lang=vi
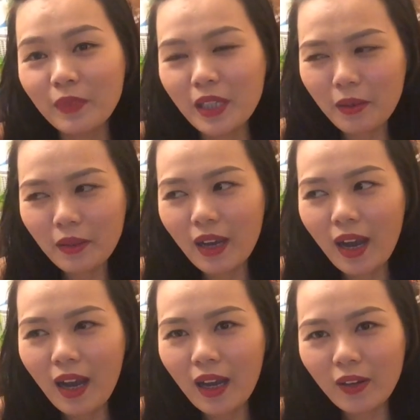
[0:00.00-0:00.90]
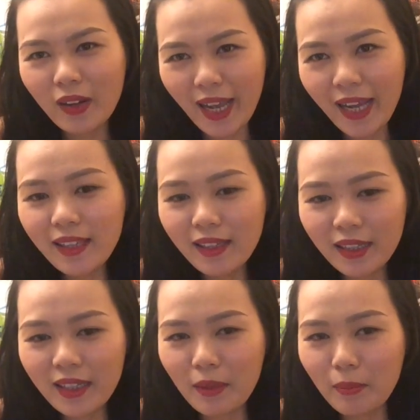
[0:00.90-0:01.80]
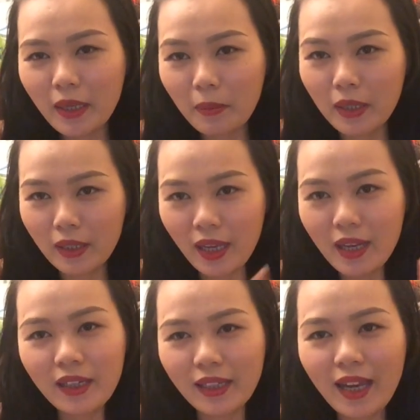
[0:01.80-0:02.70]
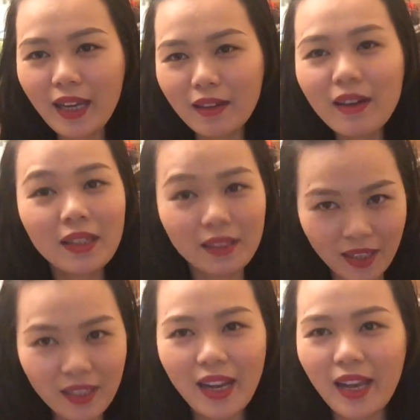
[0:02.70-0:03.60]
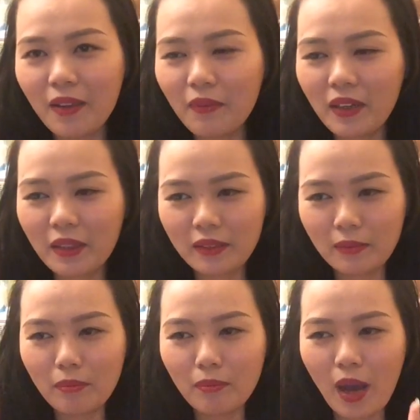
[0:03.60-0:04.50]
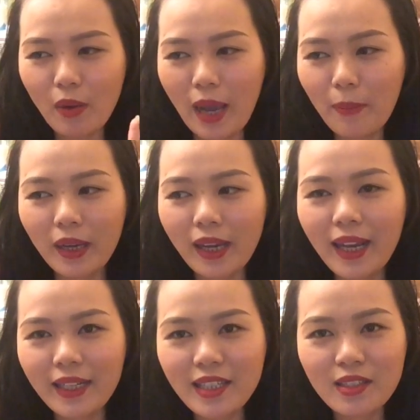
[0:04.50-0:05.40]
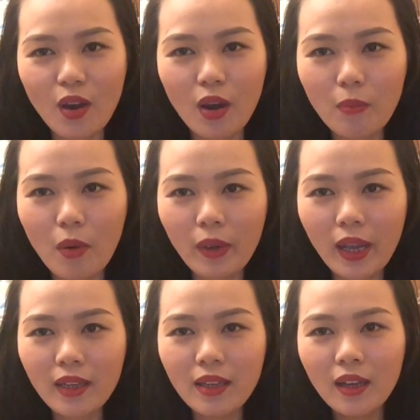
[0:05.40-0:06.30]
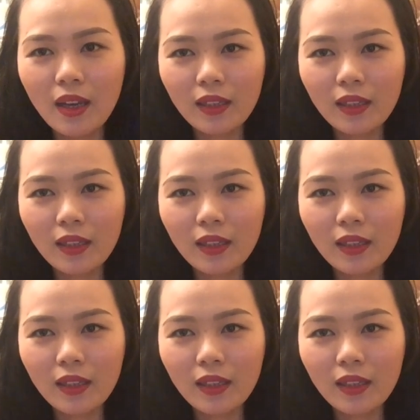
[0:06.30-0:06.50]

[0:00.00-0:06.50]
Đi, à, có lẽ như cái điểm này mình nghĩ là các anh rất là thích đây, và bảo đảm là các anh sẽ chọn một cái